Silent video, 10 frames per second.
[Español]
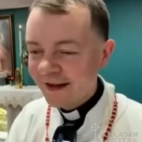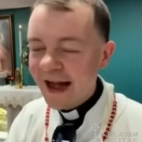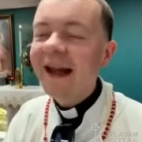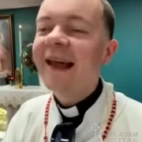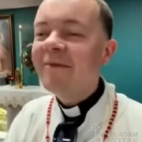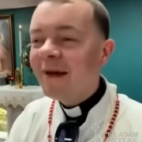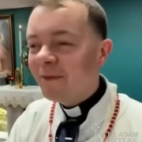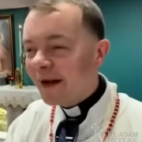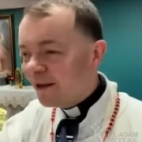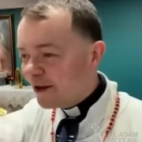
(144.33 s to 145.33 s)
Aquí me
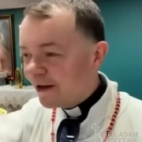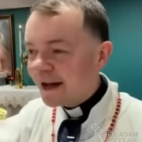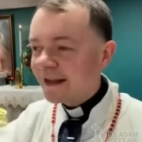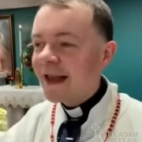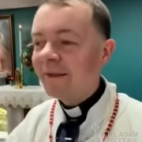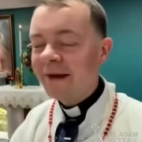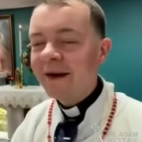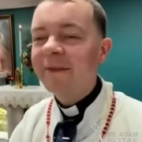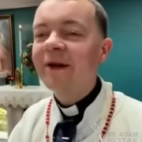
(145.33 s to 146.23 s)
puedo yo así hablar,